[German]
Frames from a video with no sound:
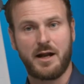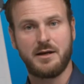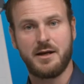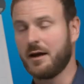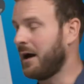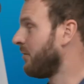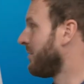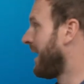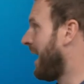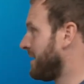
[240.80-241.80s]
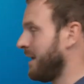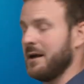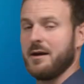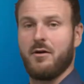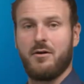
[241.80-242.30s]
anlegen kann und
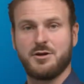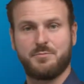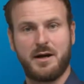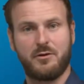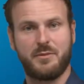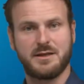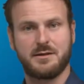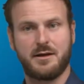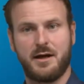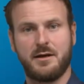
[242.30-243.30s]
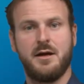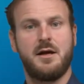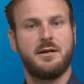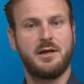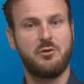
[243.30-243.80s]
tatsächlich eine Hallspannung messen kann.
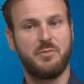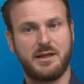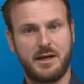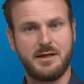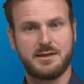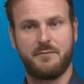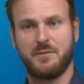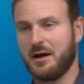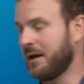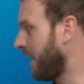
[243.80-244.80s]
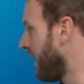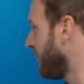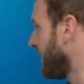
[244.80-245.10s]
Die Geometrie ist einem dann gegeben,